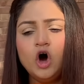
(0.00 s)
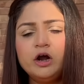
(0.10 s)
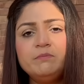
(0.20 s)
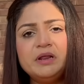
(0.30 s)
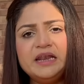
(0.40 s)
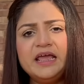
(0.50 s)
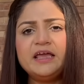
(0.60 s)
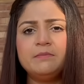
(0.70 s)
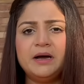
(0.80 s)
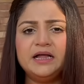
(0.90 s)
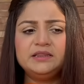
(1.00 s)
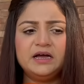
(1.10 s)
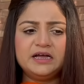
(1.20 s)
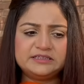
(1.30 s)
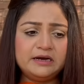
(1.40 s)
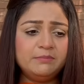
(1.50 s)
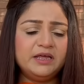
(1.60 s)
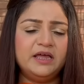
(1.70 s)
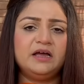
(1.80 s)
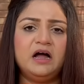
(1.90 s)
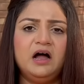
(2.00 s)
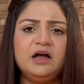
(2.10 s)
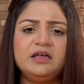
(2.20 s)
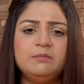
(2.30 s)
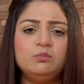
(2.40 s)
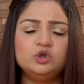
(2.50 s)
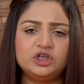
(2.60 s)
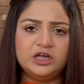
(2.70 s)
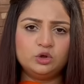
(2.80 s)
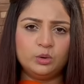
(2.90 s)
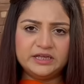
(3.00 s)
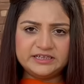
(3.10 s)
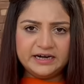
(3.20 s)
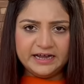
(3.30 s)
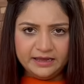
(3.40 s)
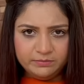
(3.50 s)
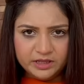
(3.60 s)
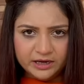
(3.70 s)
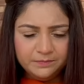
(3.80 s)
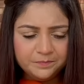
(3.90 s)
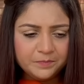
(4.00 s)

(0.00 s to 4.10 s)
और मिलने के बाद असलम ने यह कहा कि मुझे थोड़ा सा टाइम दें